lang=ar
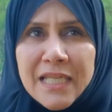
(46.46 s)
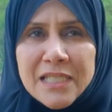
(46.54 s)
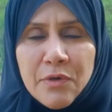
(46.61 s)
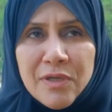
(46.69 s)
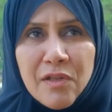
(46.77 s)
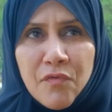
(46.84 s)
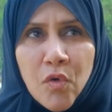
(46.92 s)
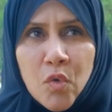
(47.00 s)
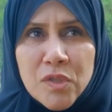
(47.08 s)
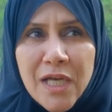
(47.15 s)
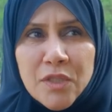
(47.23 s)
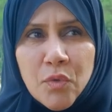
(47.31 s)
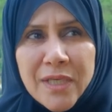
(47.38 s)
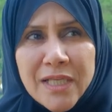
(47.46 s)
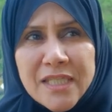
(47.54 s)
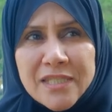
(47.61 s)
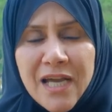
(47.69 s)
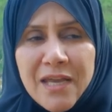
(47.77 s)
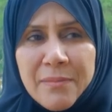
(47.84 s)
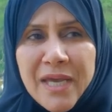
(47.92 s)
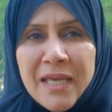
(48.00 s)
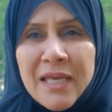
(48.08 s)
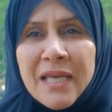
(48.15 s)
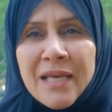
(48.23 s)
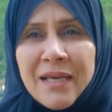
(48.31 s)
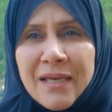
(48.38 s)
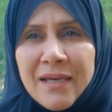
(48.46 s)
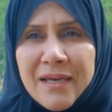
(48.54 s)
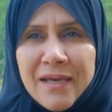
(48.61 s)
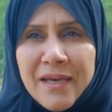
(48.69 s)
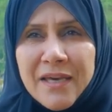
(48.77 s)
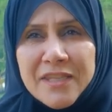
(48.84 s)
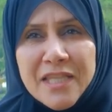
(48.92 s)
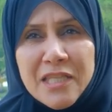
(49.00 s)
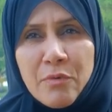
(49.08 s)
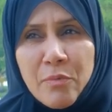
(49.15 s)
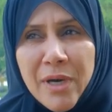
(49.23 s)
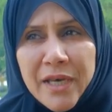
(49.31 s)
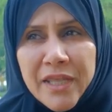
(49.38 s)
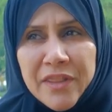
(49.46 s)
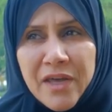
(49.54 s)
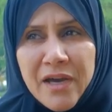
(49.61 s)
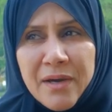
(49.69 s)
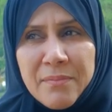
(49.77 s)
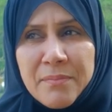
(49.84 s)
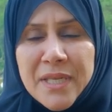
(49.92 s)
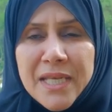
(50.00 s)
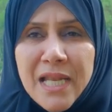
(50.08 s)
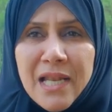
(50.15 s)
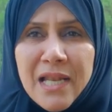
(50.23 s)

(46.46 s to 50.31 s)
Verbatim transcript: انا سويت الفحوصات وكنت صايمه اخذتني آه، ممرضه من